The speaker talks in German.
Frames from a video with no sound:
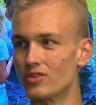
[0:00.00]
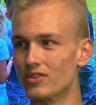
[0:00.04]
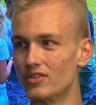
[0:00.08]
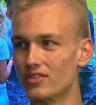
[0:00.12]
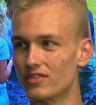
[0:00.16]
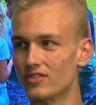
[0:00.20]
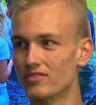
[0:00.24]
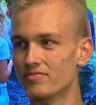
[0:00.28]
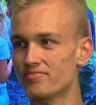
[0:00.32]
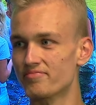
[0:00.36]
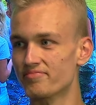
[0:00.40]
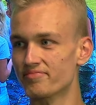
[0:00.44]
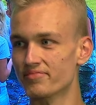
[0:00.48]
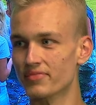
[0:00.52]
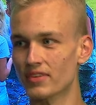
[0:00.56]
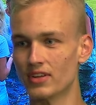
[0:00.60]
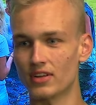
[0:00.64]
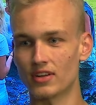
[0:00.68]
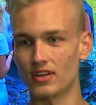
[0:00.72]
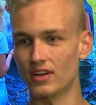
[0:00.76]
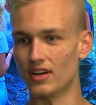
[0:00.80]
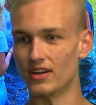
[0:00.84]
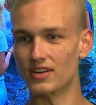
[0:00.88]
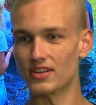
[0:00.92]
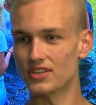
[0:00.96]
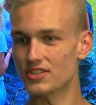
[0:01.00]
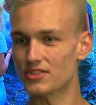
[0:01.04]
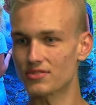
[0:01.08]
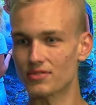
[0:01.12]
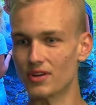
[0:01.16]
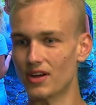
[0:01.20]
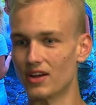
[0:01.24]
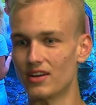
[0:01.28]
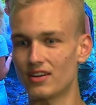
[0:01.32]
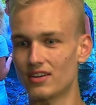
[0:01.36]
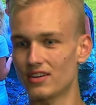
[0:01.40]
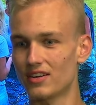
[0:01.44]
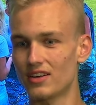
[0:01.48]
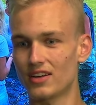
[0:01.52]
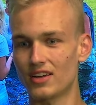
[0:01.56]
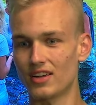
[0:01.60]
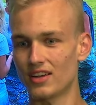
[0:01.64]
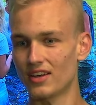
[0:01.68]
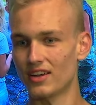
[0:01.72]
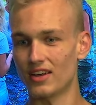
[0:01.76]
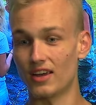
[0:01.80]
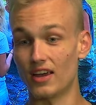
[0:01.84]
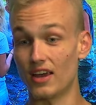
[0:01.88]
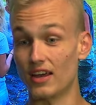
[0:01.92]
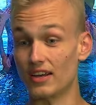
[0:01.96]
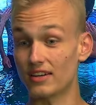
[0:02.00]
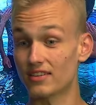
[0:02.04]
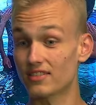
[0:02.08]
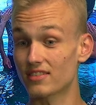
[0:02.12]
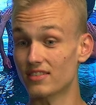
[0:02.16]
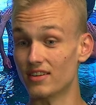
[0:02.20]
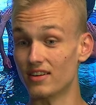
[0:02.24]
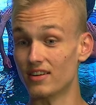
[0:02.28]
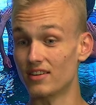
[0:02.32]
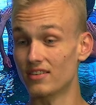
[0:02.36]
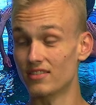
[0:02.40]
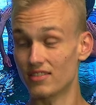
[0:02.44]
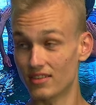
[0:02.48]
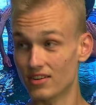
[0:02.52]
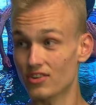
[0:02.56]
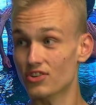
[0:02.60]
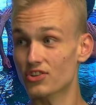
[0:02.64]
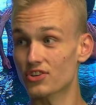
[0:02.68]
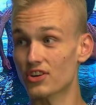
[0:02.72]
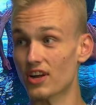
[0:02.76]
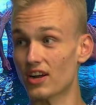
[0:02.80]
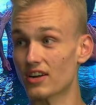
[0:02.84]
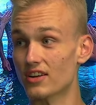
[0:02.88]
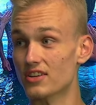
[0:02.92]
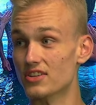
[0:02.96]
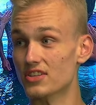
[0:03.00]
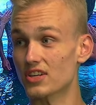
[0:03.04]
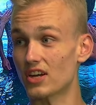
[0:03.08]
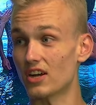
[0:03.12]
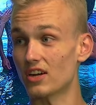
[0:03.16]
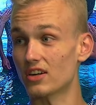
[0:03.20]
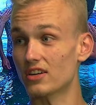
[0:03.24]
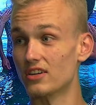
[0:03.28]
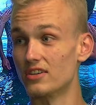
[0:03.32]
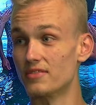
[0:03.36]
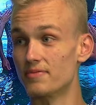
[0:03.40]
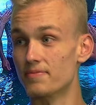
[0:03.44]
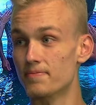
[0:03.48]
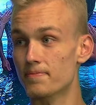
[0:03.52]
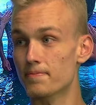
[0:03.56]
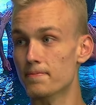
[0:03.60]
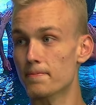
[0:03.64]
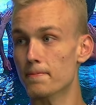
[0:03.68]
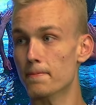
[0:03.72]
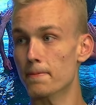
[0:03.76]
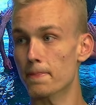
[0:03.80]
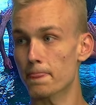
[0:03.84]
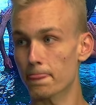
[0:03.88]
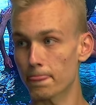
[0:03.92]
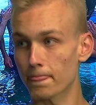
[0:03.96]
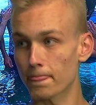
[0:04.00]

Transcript: Und äh, das Weiß war echt eine starke Sache. Ja,